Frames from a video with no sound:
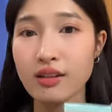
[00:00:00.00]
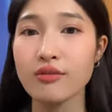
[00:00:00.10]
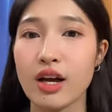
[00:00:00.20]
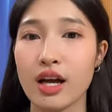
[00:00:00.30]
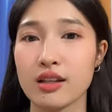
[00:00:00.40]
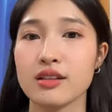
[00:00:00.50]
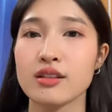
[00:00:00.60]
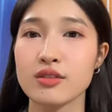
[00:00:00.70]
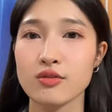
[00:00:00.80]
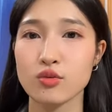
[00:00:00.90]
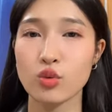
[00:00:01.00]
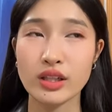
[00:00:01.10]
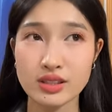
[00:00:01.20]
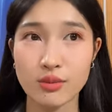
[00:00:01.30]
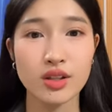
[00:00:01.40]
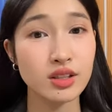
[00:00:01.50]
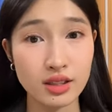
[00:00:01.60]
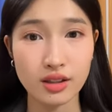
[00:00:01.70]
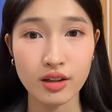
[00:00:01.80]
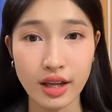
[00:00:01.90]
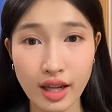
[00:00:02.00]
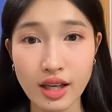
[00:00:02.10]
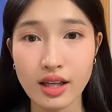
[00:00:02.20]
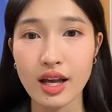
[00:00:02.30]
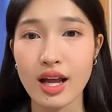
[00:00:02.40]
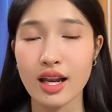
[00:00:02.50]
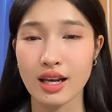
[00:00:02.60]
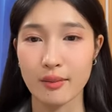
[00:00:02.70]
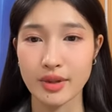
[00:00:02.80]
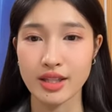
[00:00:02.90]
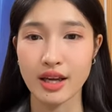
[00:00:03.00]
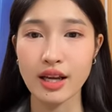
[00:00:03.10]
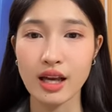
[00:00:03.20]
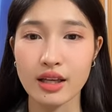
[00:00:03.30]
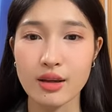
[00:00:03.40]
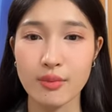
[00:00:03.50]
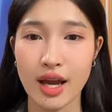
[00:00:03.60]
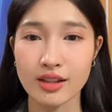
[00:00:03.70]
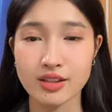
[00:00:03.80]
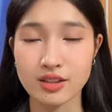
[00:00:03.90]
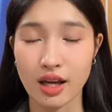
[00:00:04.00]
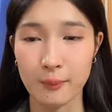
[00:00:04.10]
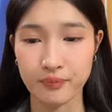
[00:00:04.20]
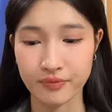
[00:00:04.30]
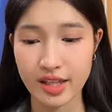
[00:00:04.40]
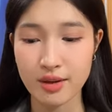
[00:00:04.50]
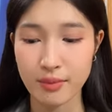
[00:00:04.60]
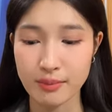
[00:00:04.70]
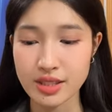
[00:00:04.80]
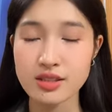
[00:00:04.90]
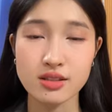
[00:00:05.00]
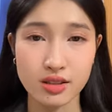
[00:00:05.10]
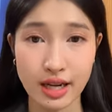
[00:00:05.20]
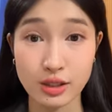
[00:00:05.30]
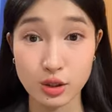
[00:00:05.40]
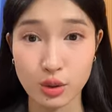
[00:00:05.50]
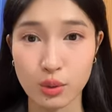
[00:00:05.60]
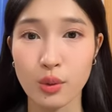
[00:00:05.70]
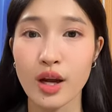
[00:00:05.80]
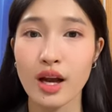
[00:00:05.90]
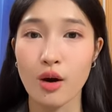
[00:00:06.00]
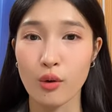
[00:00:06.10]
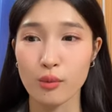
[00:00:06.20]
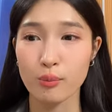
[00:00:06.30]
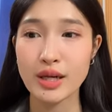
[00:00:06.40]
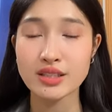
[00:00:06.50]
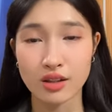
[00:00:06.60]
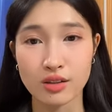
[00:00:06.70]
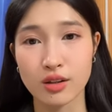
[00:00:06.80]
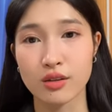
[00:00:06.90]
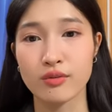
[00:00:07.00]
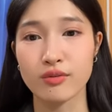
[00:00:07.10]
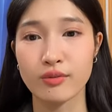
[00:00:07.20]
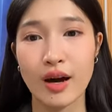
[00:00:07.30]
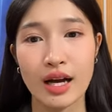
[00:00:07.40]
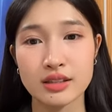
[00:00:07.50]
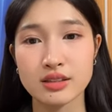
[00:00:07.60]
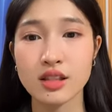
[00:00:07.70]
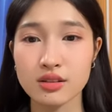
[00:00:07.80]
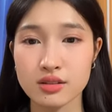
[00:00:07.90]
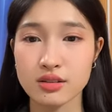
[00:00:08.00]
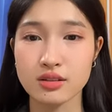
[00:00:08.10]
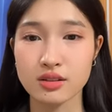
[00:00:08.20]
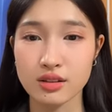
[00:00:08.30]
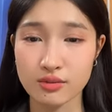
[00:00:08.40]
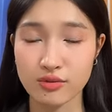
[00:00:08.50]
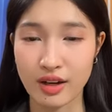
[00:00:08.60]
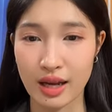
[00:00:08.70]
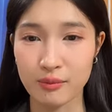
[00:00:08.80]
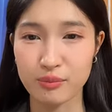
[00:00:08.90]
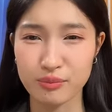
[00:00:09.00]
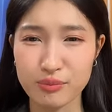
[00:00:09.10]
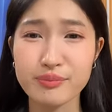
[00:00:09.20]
tính và quan trọng hơn hơn hết đấy là mình thấy là khi mà artist à, khi mà Miss International bây giờ và trước và